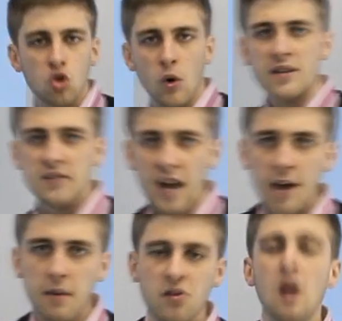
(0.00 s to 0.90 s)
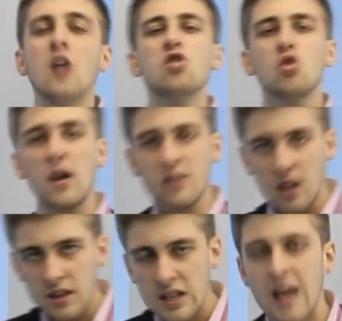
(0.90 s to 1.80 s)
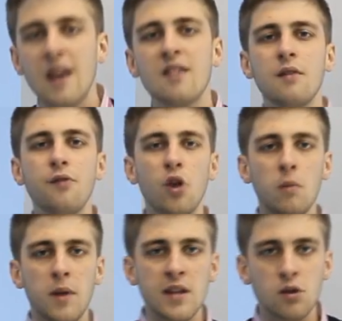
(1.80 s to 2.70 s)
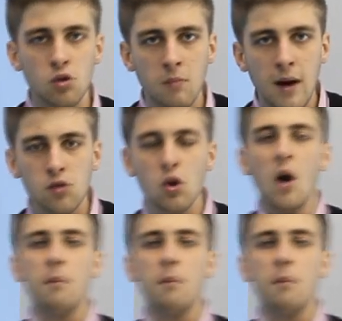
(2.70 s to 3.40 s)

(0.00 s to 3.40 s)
suas armas, suas lanternas e foram para dentro do mato